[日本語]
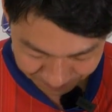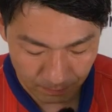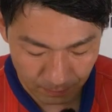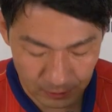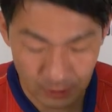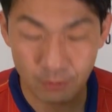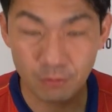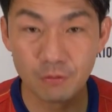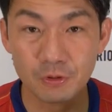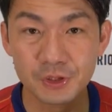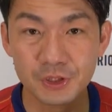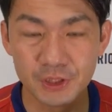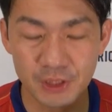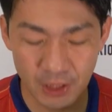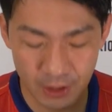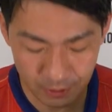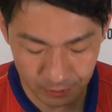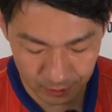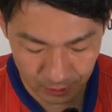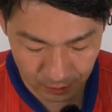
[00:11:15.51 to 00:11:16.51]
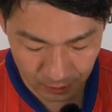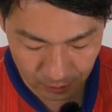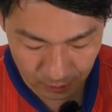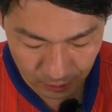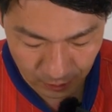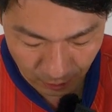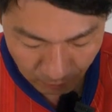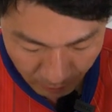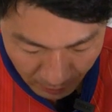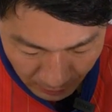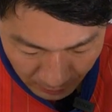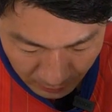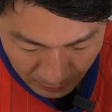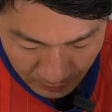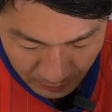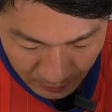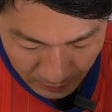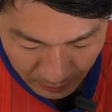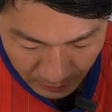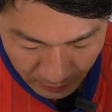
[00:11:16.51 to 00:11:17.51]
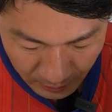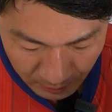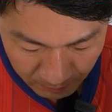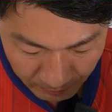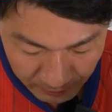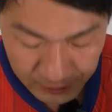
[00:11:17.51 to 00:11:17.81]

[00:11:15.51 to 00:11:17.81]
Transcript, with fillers: またこの試合ではえー、